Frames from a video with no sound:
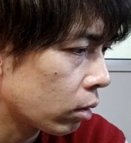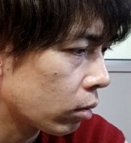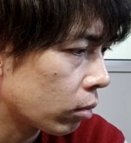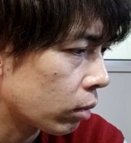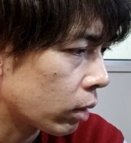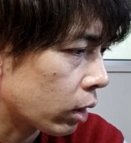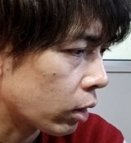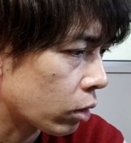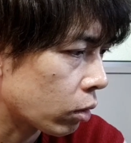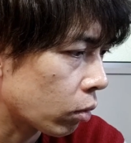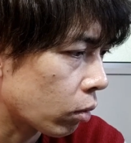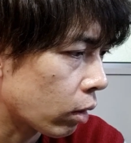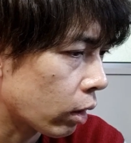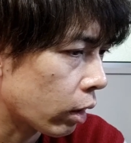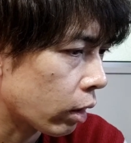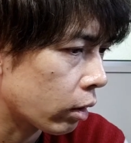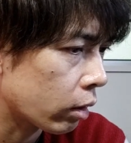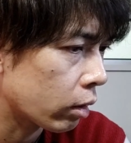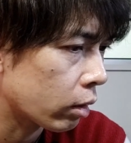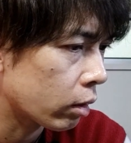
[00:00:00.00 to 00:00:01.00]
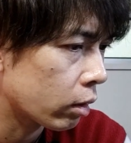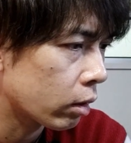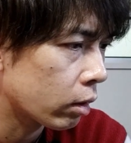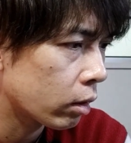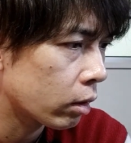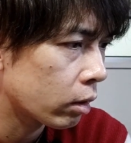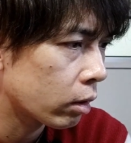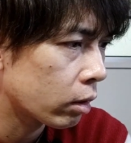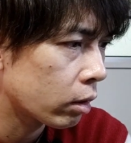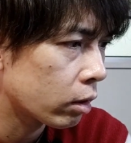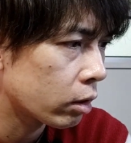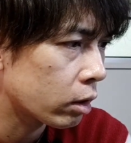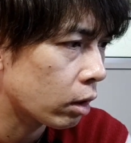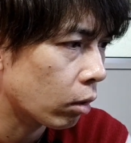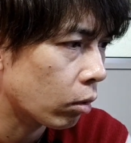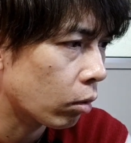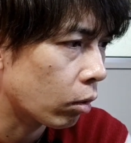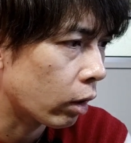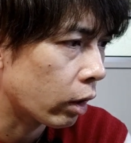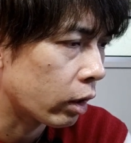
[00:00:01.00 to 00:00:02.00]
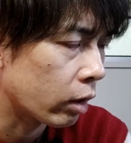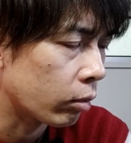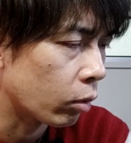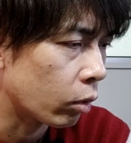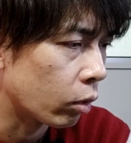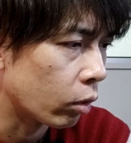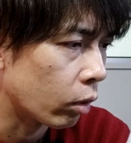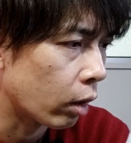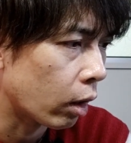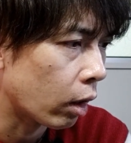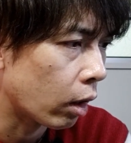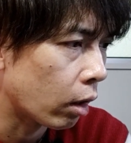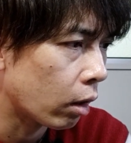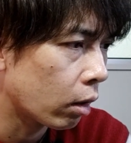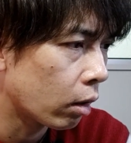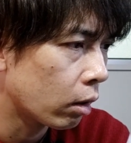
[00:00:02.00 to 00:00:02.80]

まだ紹介した方がいいものが